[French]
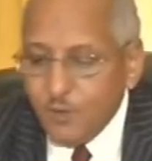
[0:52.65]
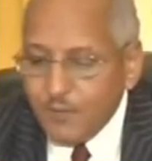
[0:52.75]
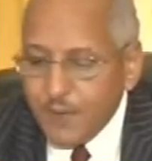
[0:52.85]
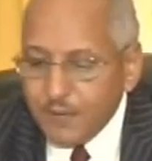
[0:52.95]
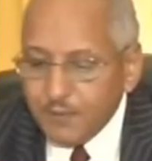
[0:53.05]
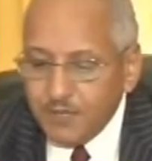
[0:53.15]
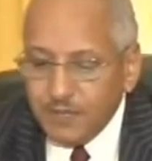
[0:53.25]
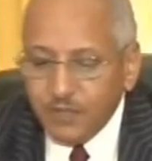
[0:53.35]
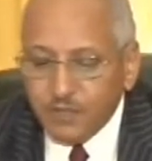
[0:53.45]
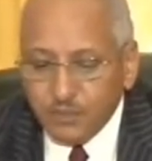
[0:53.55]
qui ont
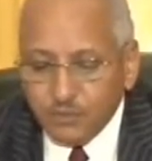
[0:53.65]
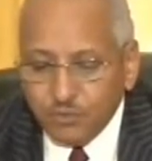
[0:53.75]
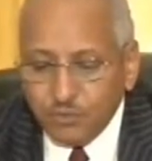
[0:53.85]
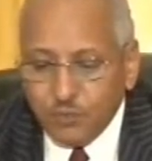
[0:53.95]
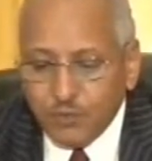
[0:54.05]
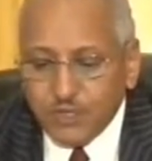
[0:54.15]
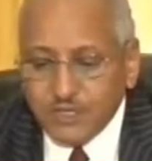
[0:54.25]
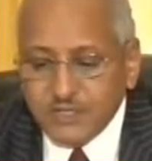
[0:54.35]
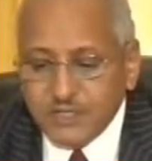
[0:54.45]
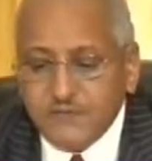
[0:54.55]
permis le retour
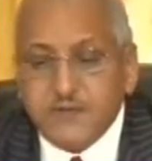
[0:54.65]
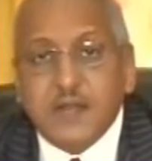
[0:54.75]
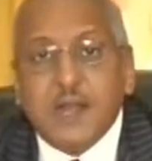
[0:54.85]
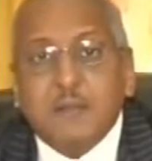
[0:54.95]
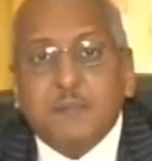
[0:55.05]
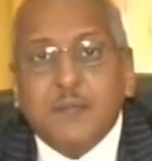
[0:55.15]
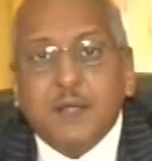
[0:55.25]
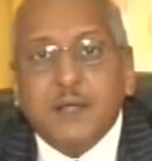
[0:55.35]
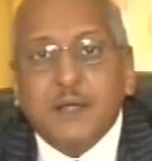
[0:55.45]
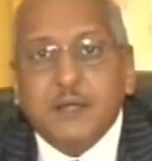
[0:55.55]
progressif de la
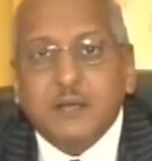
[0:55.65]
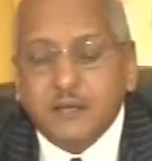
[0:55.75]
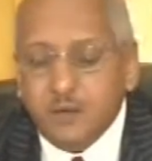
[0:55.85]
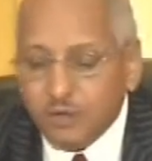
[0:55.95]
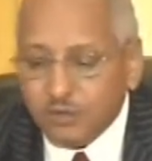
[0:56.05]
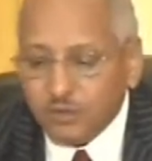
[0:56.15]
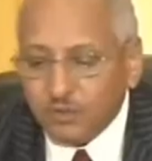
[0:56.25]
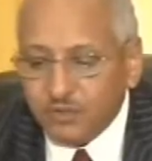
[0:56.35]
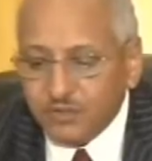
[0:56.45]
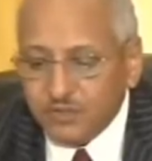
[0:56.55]
paix et de
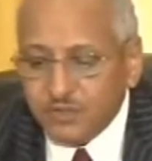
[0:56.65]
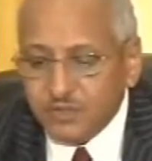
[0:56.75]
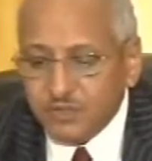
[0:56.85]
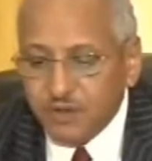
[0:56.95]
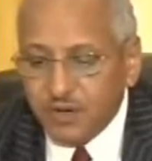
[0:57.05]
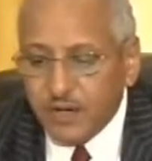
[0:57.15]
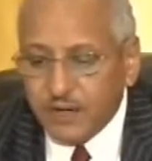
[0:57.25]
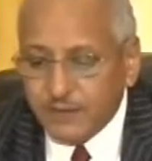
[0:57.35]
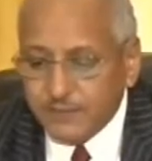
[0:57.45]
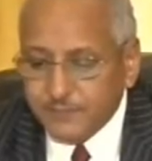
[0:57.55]
l'ordre
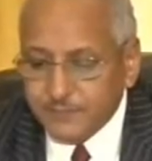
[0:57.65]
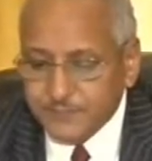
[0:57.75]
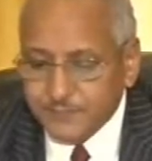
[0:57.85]
constitutionnel.